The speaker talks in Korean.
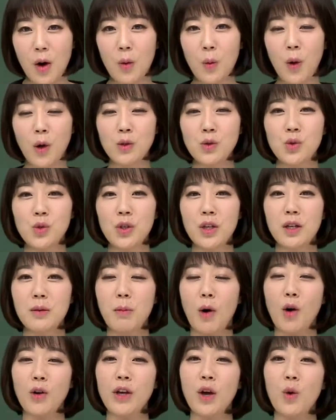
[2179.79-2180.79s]
원숭이를
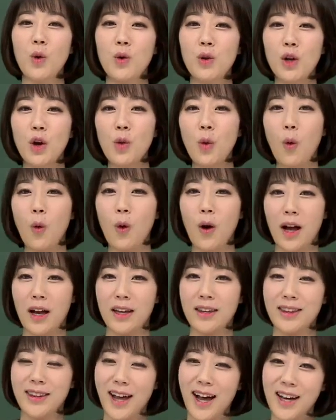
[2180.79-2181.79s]
머리에 올려놓고
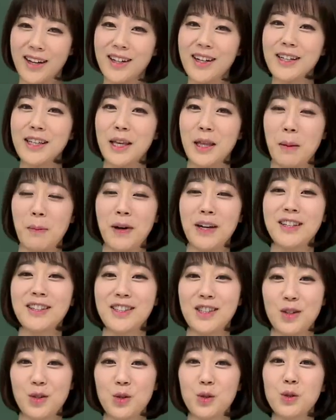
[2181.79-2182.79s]
가겠다 이렇게 대답하는
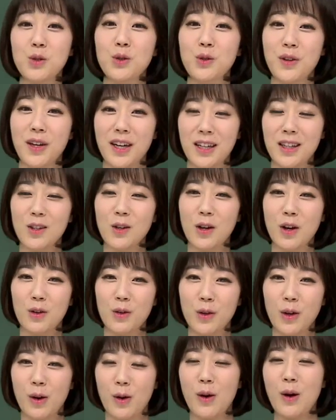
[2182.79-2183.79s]
친구들도 꽤
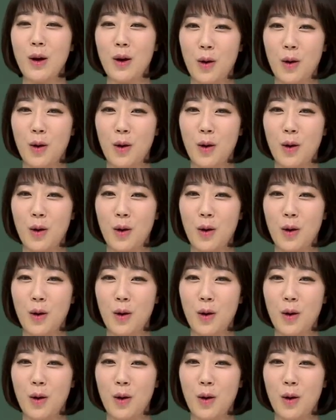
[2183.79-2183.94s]
있더라고요.